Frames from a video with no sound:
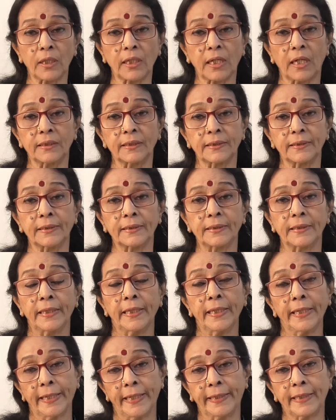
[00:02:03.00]
கொடுக்காது
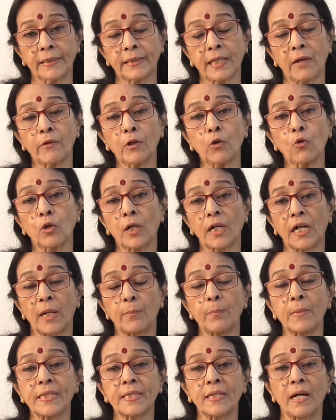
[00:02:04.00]
இதை தவிர உங்க
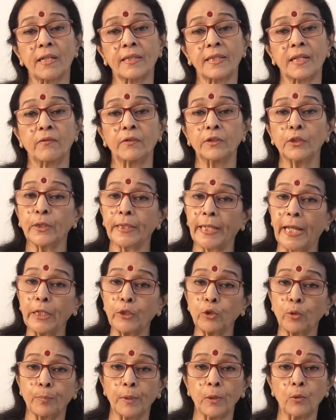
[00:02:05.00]
கர்மஸ்தானத்துல வந்து
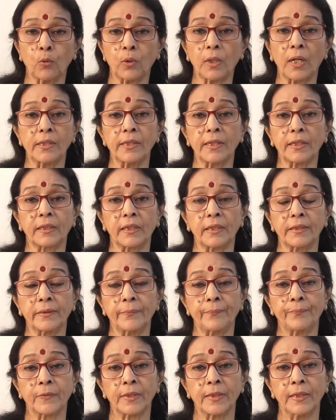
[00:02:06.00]
கேத்து போய் உட்கார்ந்து இருக்காரு
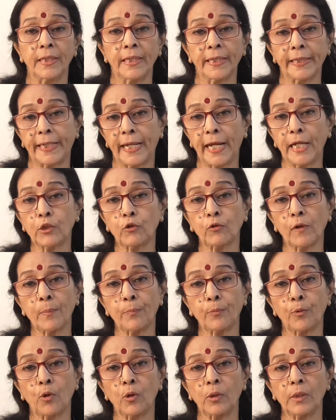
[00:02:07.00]
கேத்துவை
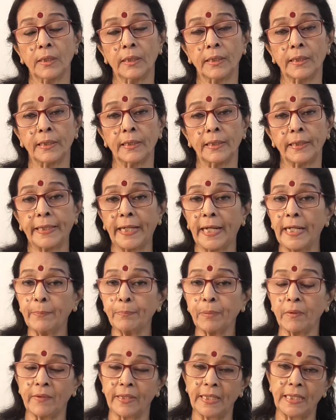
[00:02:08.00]
போல்
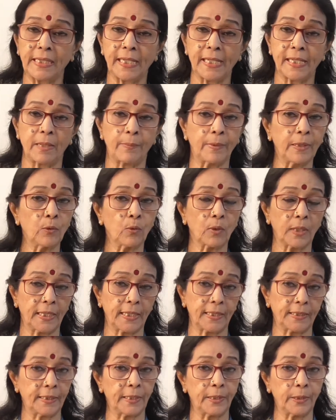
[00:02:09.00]
கெடுப்பவர் இல்லை அப்படின்னு
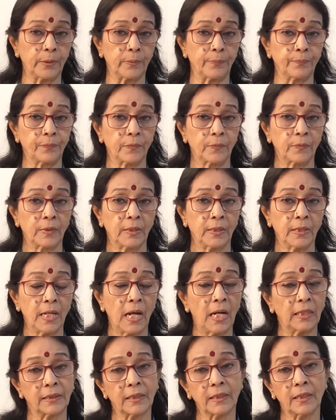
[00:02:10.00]
உங்களுக்கு தெரியும்
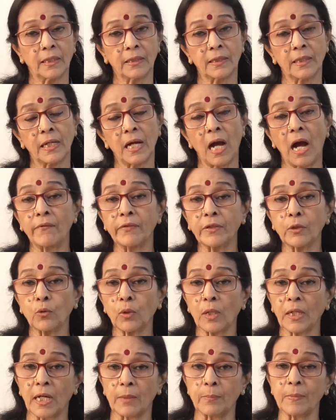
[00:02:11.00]
அதனால அவர்
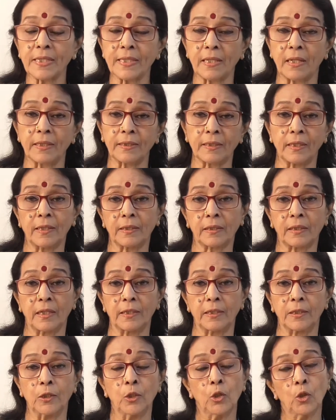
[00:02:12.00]
உங்க கர்மஸ்தானத்துல
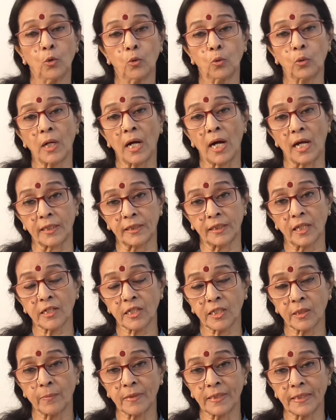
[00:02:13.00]
இருக்காரு உங்க
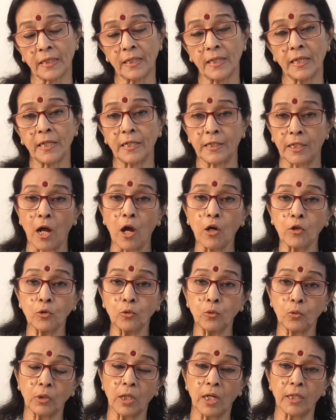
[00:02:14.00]
அர்த்தாஷ்டமத்துல ராகு
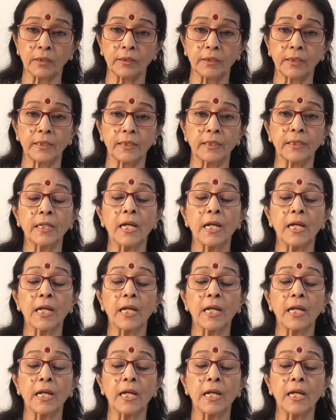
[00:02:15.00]
உட்கார்ந்து